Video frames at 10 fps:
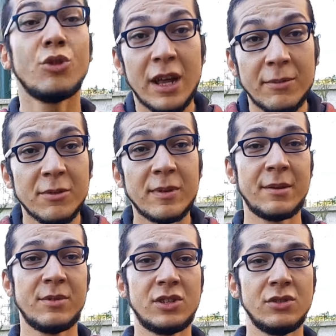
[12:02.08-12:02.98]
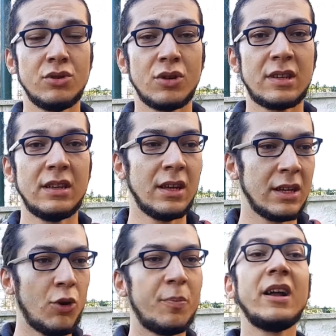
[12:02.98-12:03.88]
önemli benim için diyorsan, hani
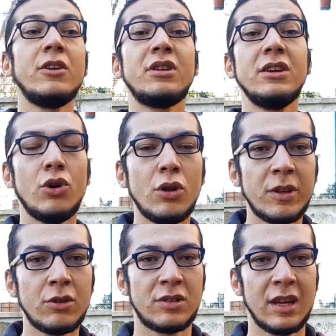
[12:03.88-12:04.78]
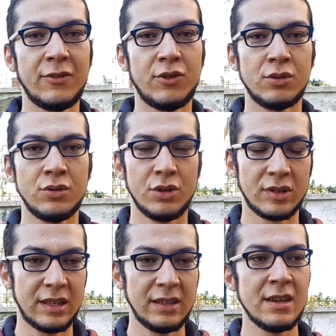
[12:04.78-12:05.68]
hoparlörü iyi olmalı o telefonun
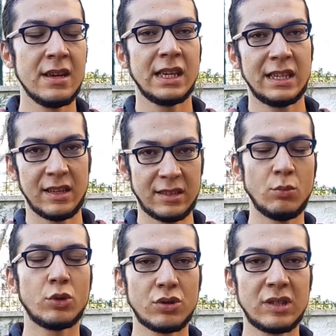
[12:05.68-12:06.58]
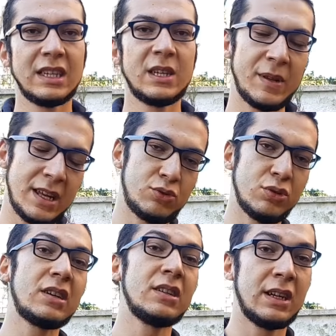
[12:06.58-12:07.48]
diyorsan ki zaten Moto Z2 Play'in
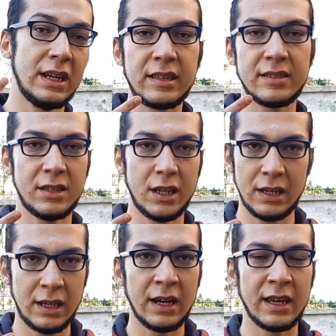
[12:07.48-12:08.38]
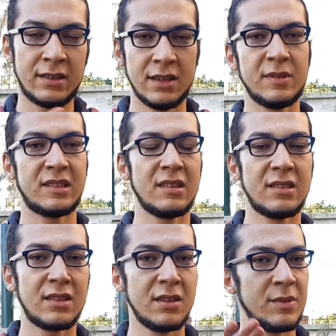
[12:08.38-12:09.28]
kulaklık kalitesi de gayet iyi. Biz test
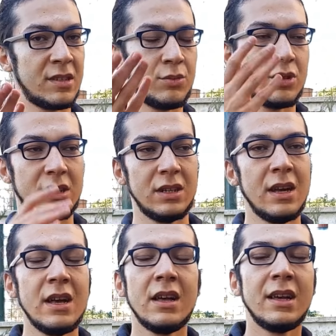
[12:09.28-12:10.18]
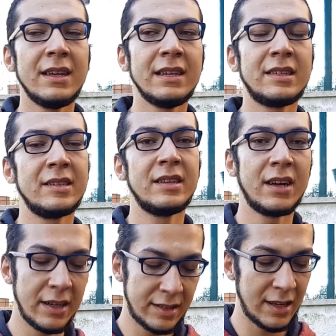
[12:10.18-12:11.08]
ettiğimizde bunları e, sizlere
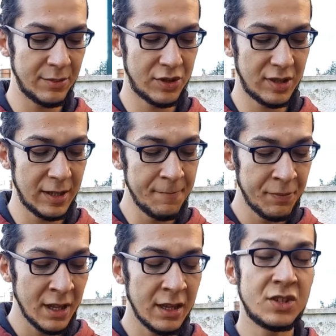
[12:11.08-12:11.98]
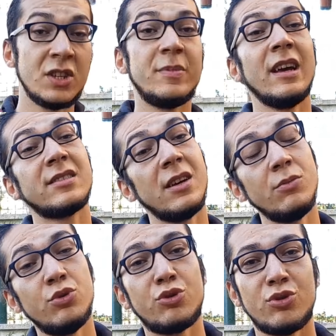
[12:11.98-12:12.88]
aktarmıştık. GBS
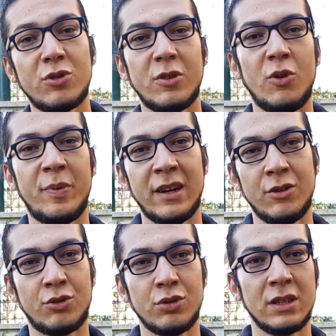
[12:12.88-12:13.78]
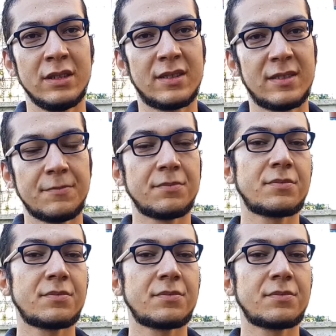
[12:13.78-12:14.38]
Unboost hoparlör kullanırsın.